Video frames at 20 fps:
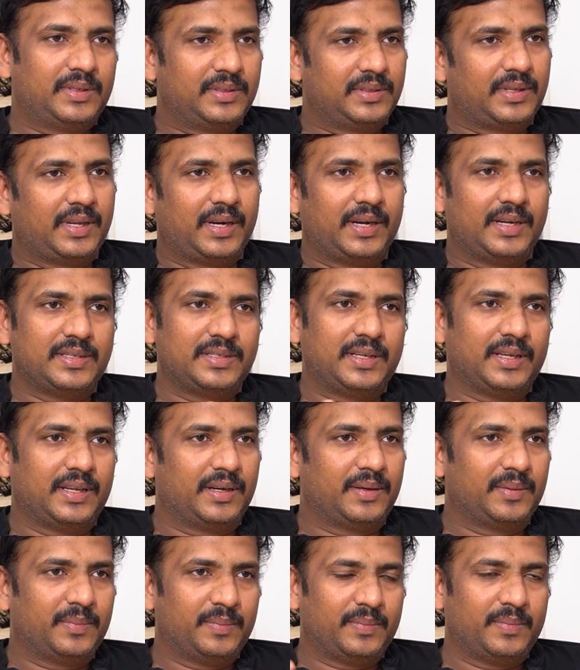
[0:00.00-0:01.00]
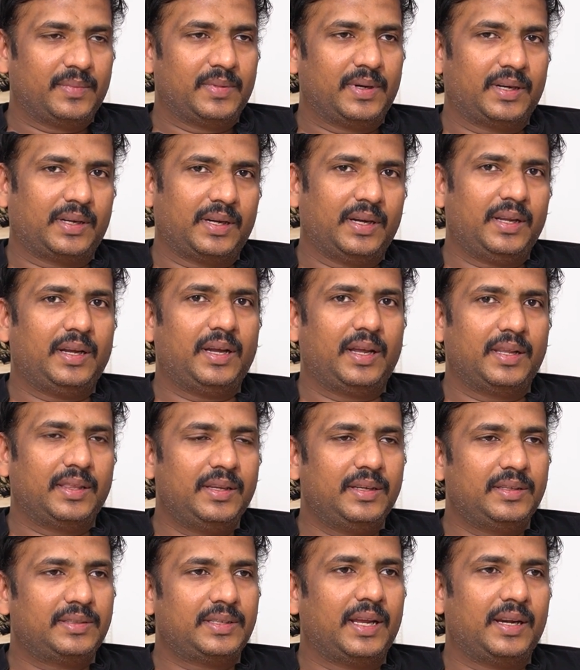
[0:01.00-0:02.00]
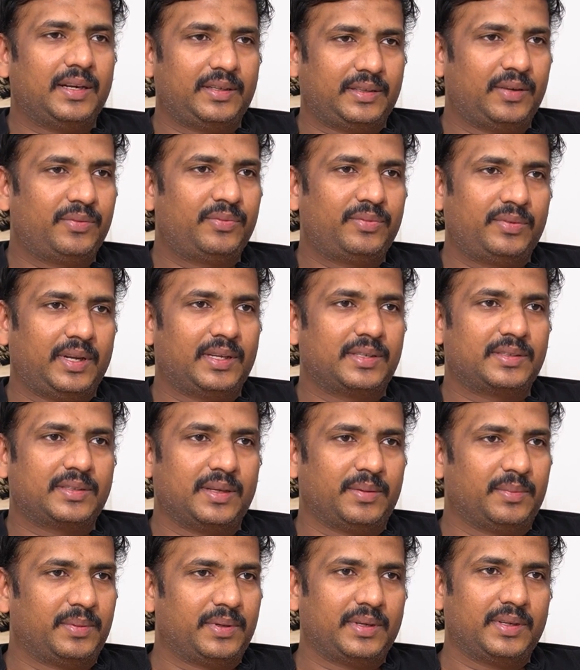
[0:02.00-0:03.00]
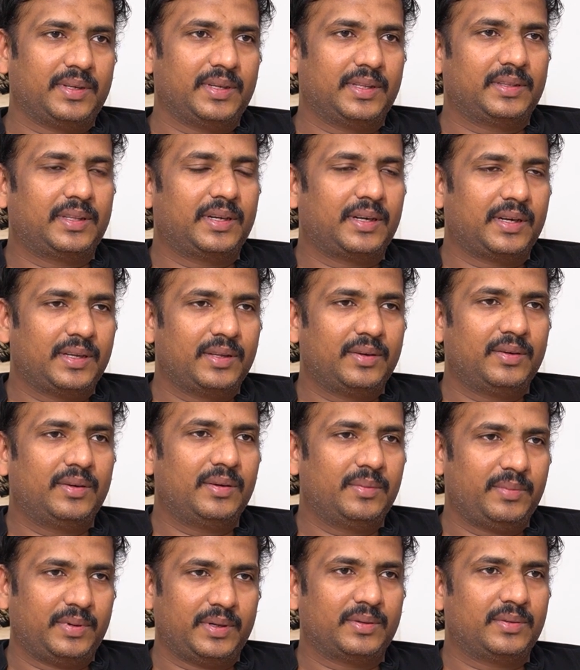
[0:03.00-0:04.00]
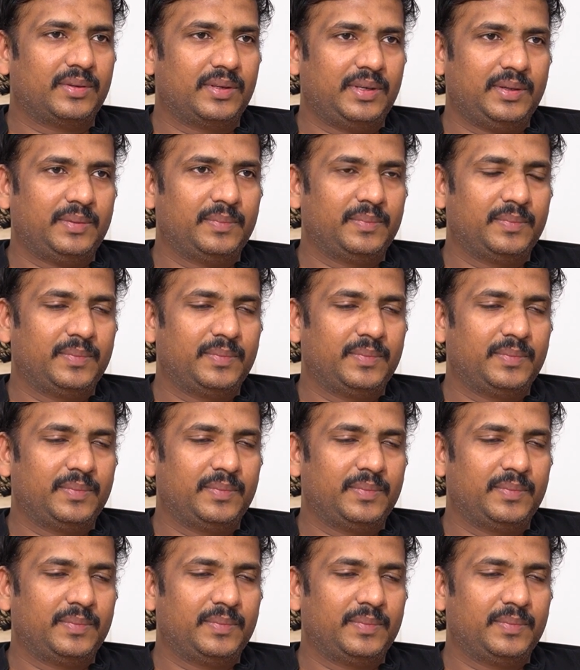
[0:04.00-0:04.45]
స్క్రీన్ షేరింగ్ అట్లా అది చాలా టఫ్ టాస్క్ అనమాట ఇద్దరు హీరోలను పెట్టుకుని